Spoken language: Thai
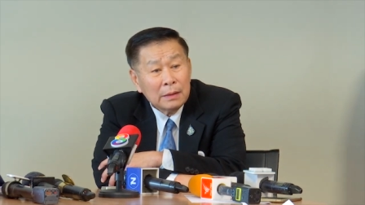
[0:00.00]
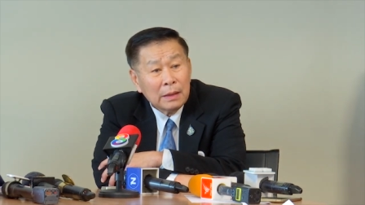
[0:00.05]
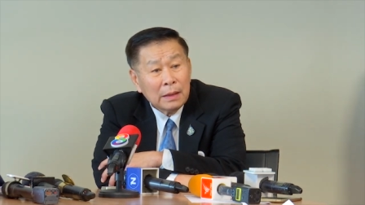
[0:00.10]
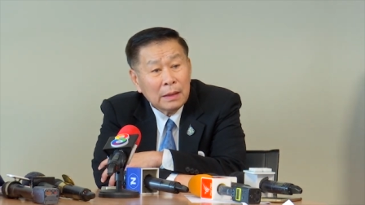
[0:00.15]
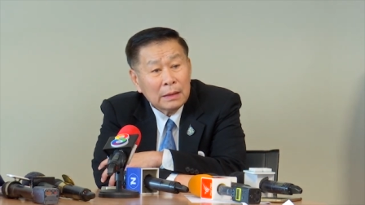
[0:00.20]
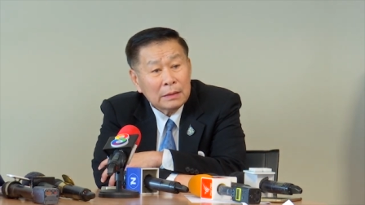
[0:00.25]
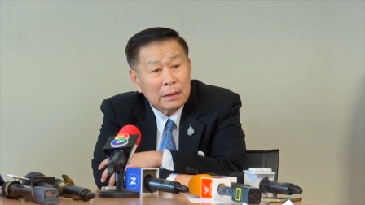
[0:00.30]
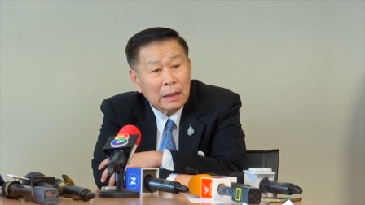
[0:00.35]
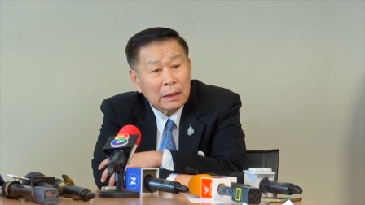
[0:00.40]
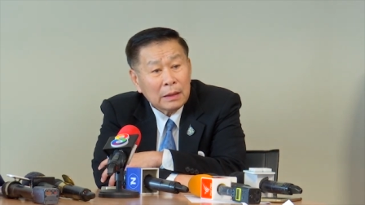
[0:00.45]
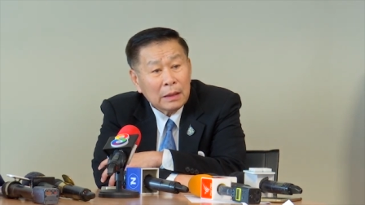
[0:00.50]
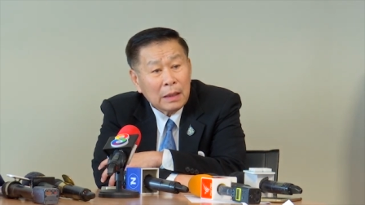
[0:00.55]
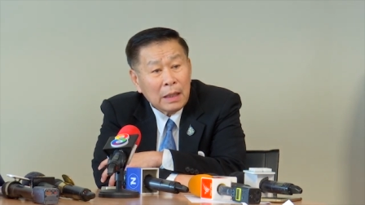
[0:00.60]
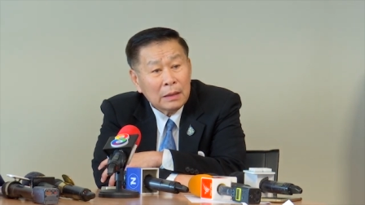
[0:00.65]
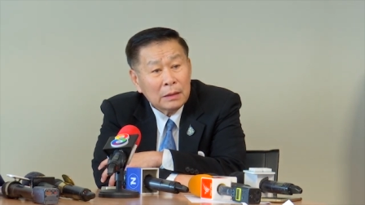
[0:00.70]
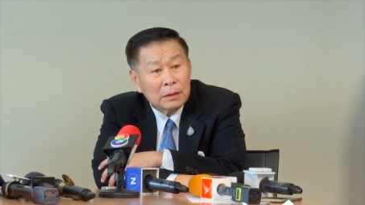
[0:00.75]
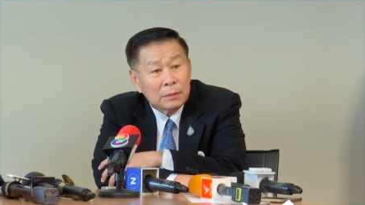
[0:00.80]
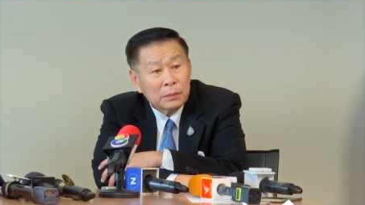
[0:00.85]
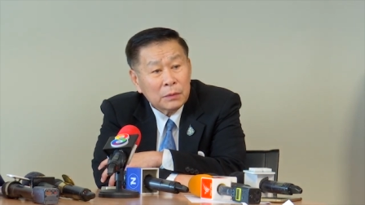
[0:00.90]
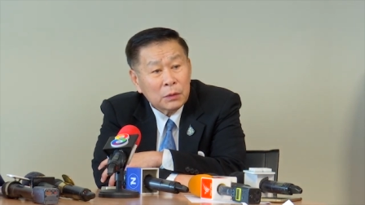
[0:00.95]
นะจัดกา
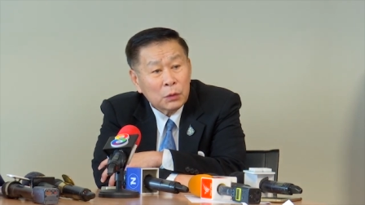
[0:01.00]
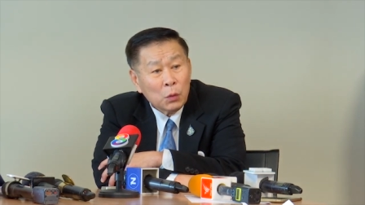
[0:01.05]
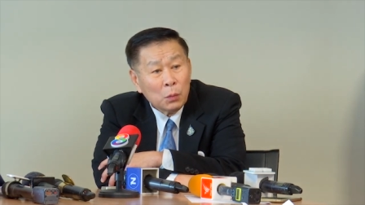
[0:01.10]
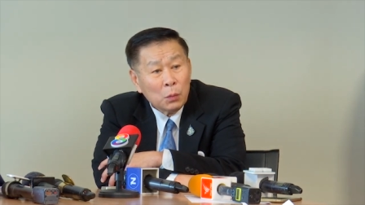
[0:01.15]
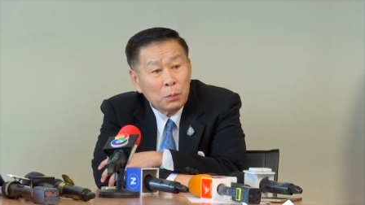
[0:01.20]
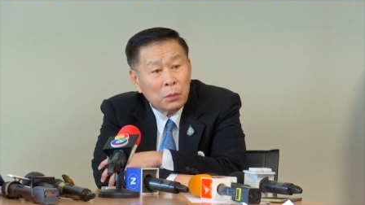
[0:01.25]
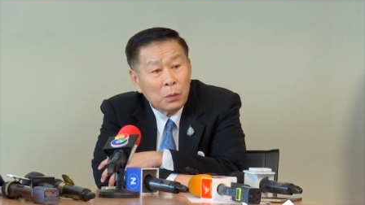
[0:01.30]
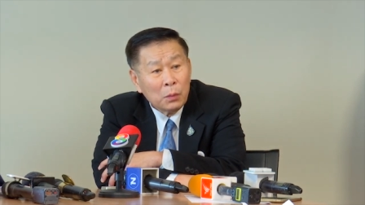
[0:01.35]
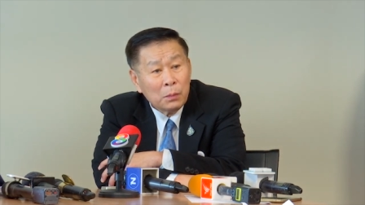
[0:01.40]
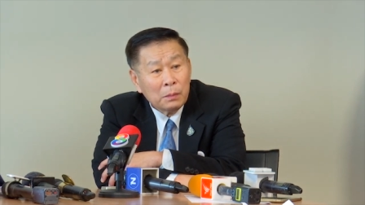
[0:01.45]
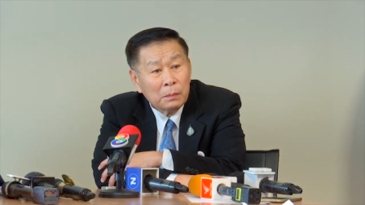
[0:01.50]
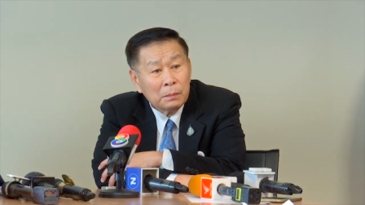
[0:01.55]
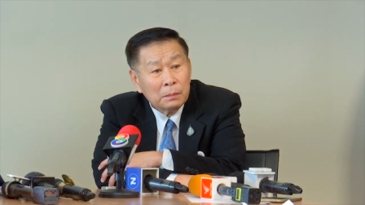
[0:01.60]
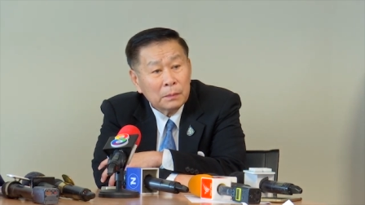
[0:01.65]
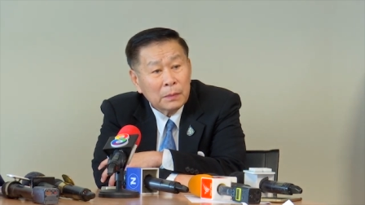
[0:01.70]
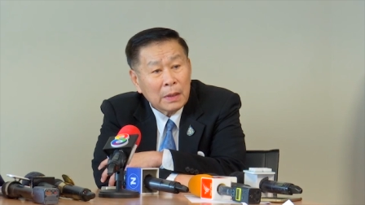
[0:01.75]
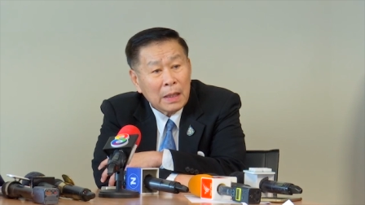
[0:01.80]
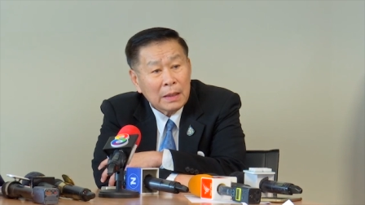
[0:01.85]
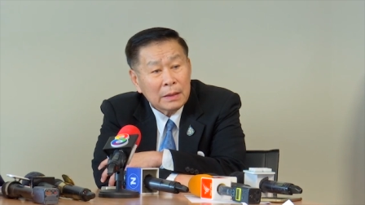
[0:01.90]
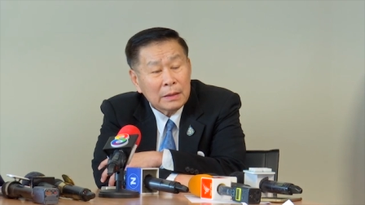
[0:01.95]
รชุมนุม
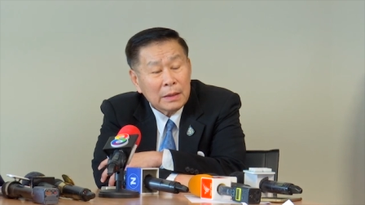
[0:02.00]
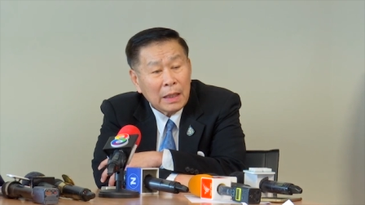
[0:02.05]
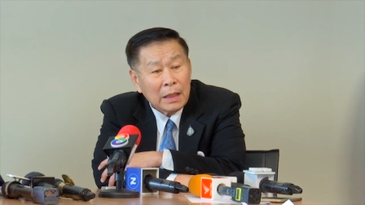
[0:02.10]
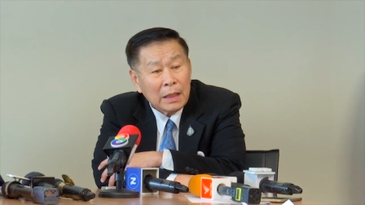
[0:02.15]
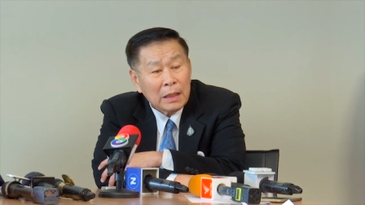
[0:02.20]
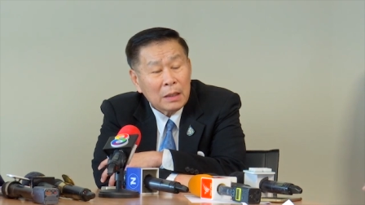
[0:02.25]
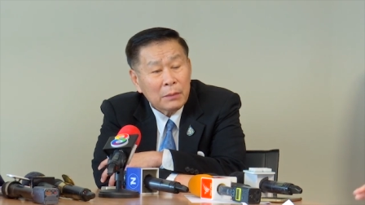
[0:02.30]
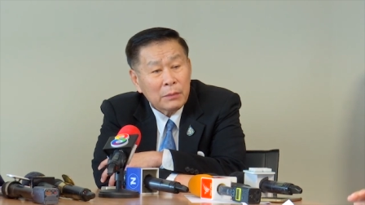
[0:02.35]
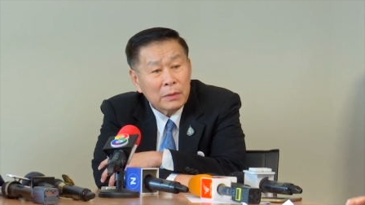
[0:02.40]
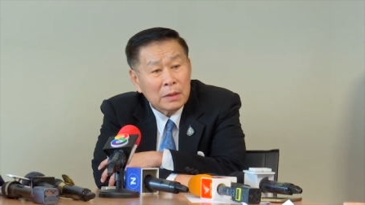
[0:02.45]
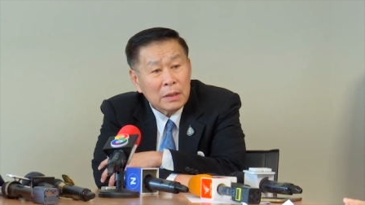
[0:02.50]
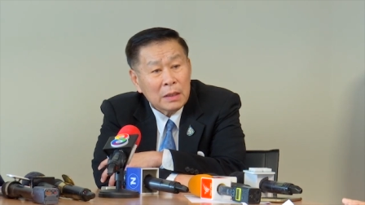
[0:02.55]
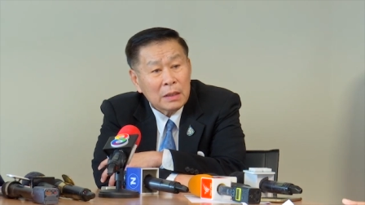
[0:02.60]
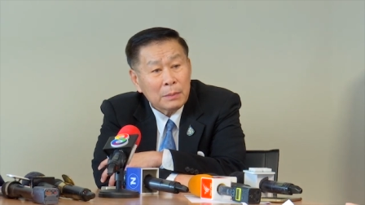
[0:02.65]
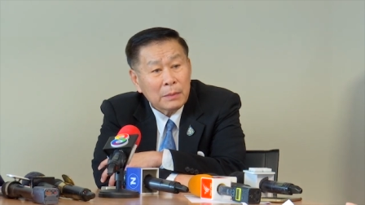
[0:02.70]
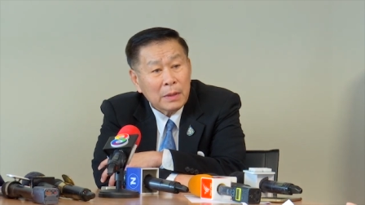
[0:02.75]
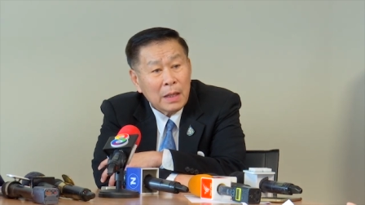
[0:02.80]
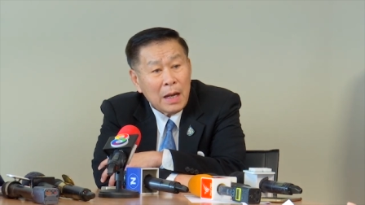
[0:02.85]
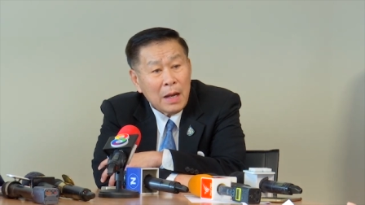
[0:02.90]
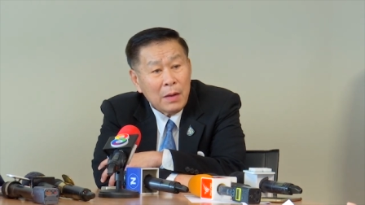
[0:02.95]
ครั้งใหญ่ในวันที่
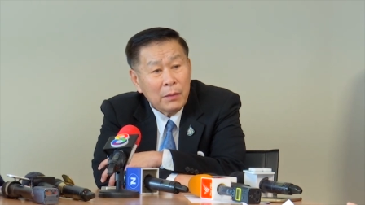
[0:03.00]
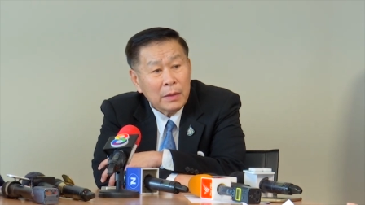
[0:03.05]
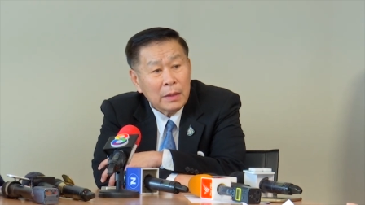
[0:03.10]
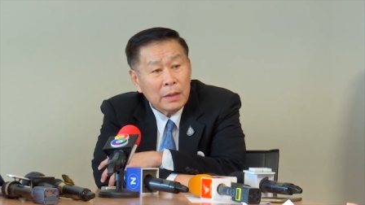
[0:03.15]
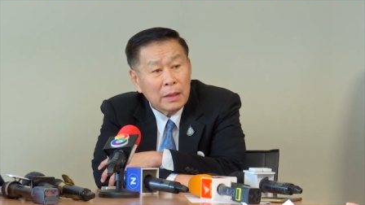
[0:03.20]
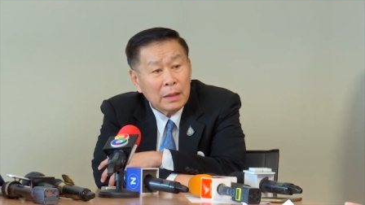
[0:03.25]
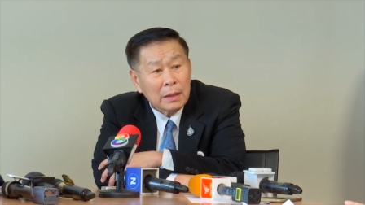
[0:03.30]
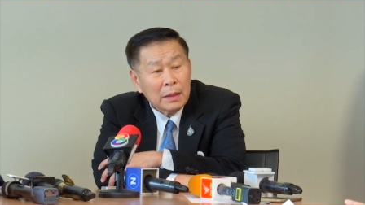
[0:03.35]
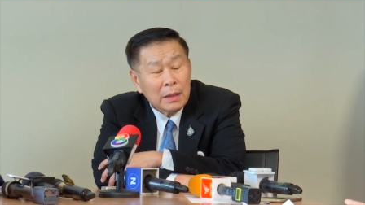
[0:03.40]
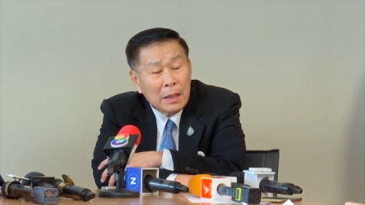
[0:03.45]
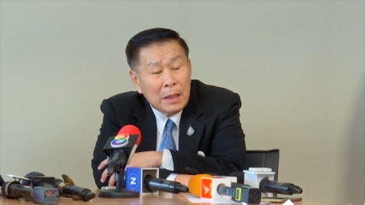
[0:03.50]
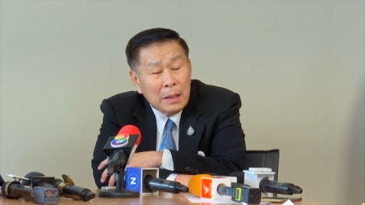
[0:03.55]
19เนี่ย